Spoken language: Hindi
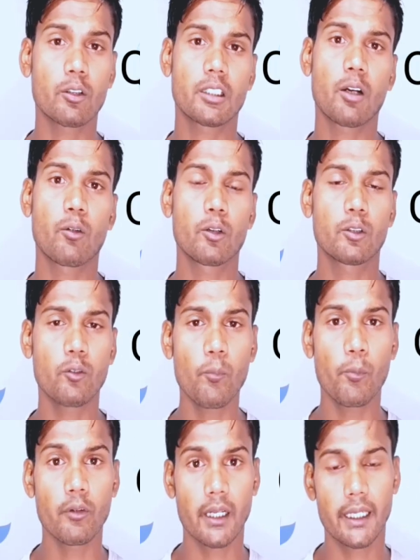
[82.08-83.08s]
ऑक्टा कोर टू
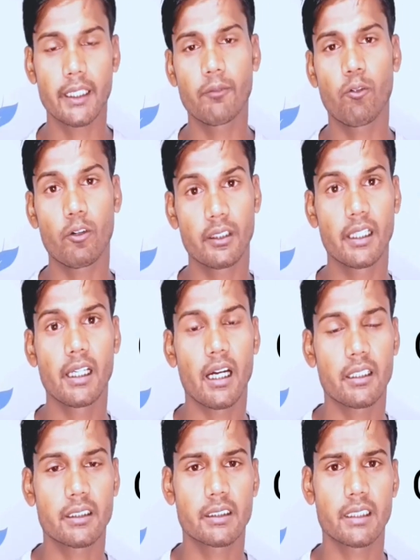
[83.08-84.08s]
पॉइंट एटी फोर
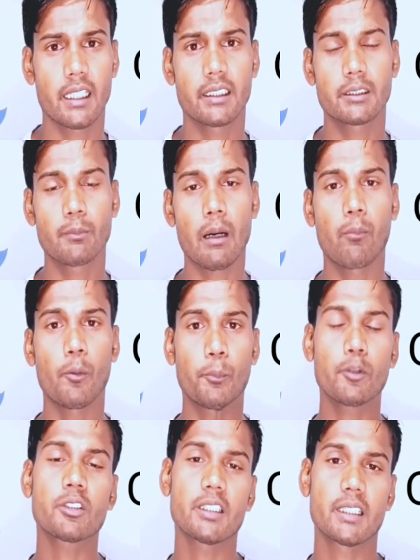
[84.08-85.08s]
के साथ इसमें आपको
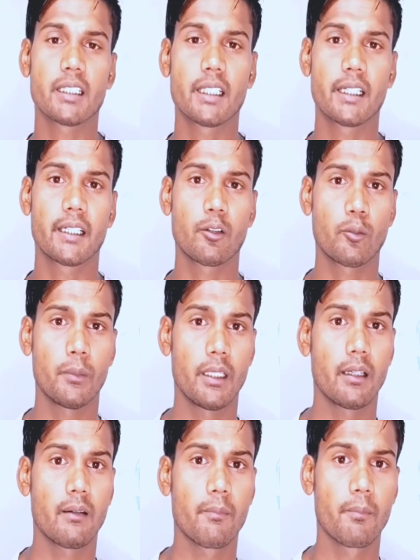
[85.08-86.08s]
प्रोसेसर देखने को
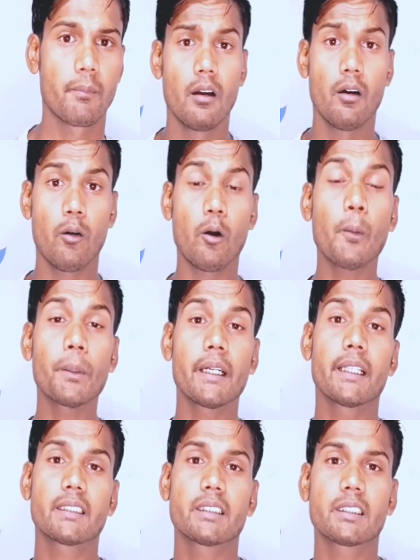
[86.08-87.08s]
मिलेगा
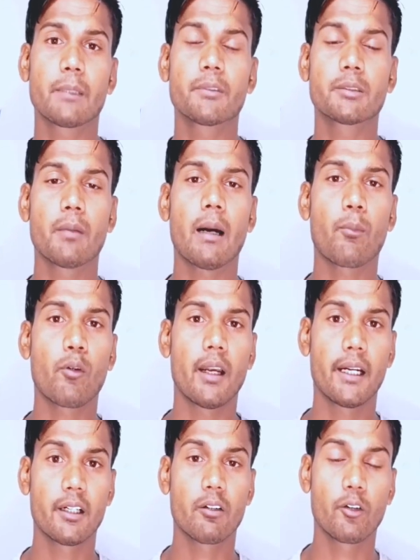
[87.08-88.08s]
ऑपरेटिंग सिस्टम इसमें आपको
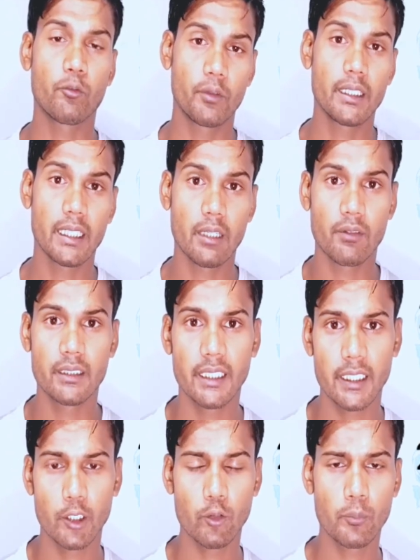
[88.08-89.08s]
एंड्रॉयड वी इलेवन
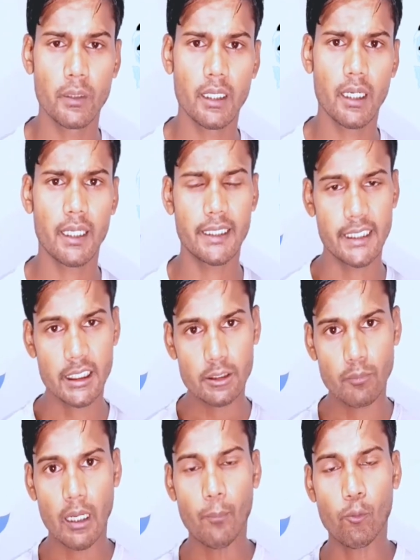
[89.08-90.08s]
देखने को मिलेगा
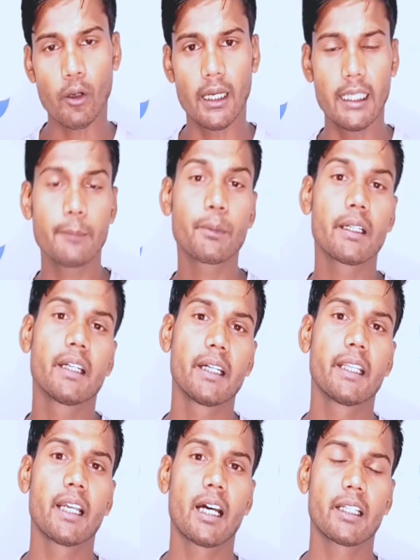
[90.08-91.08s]
इसमें आपको एल पी डी
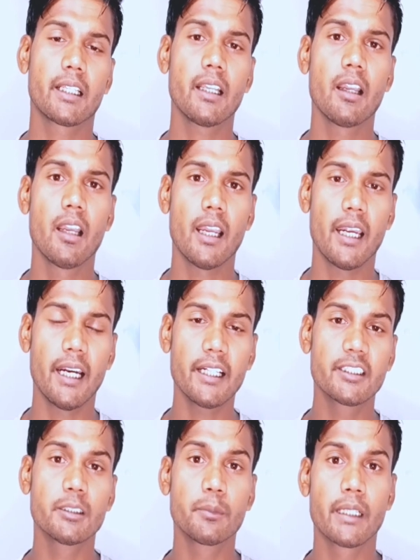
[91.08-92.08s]
डी आर की एट
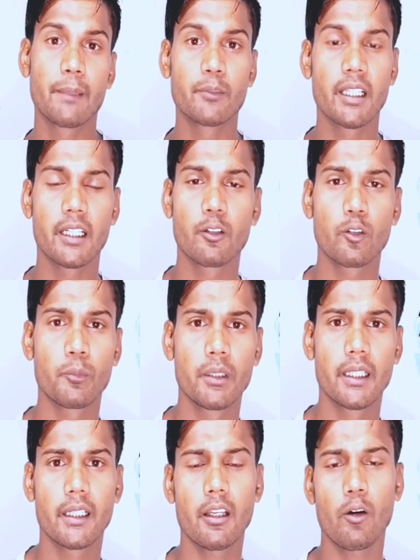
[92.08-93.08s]
जी बी रैम देखने को
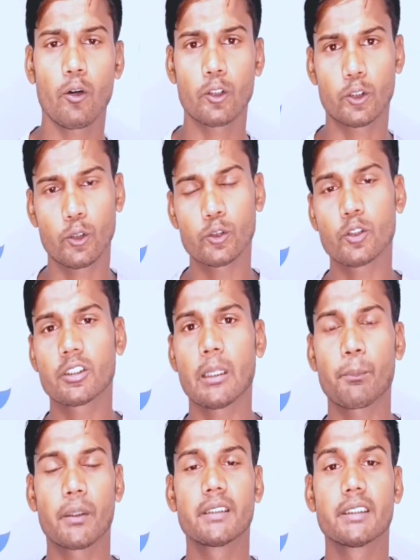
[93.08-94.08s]
मिलेगी और दो सौ
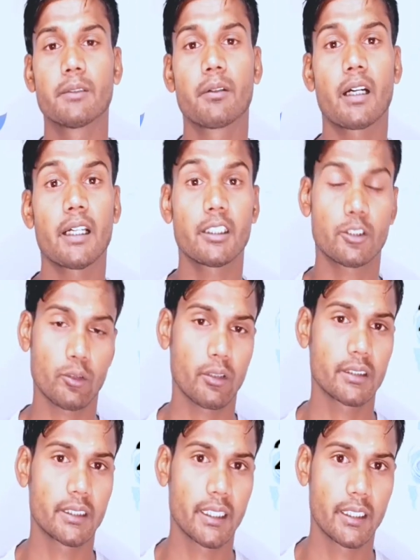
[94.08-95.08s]
छप्पन जी बी का
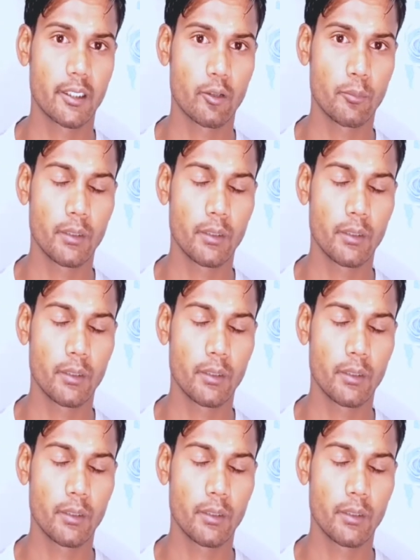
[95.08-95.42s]
स्टोरेज देखने को